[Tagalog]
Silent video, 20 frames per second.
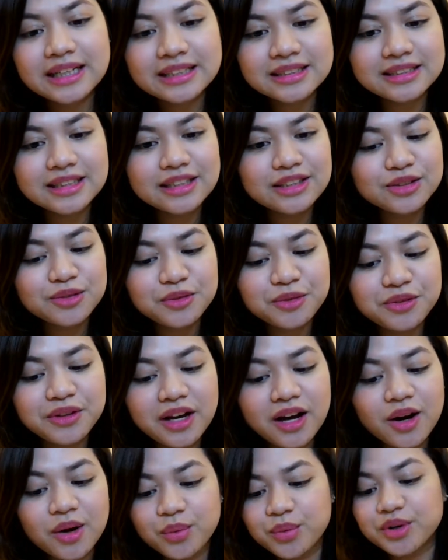ganda ng
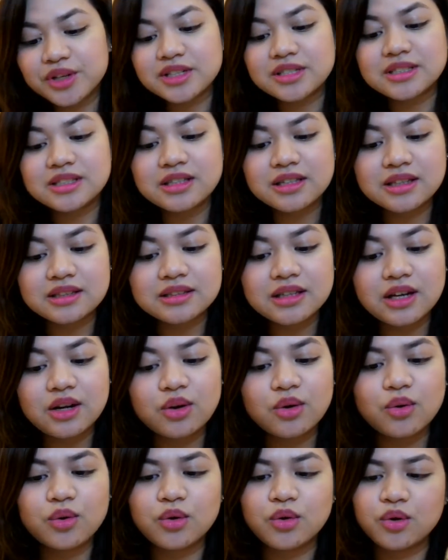flowers niya sa
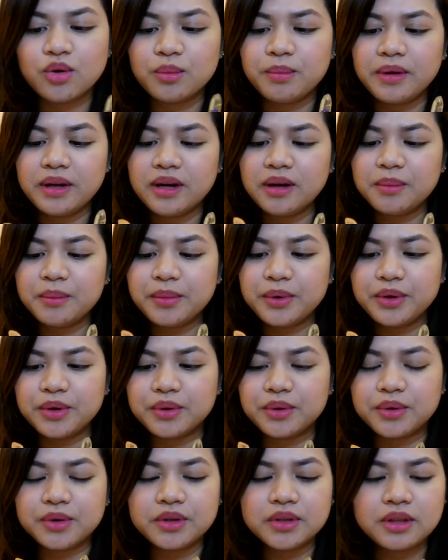loob. Alam mo
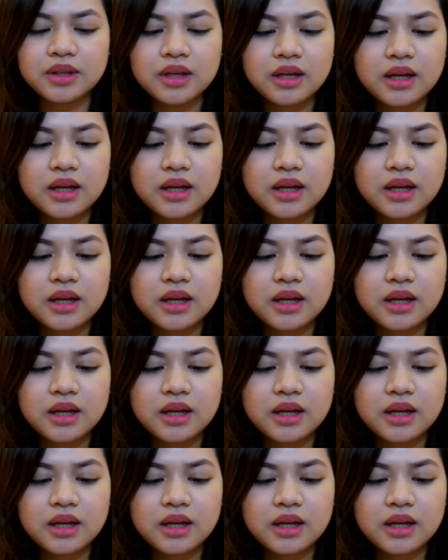yun?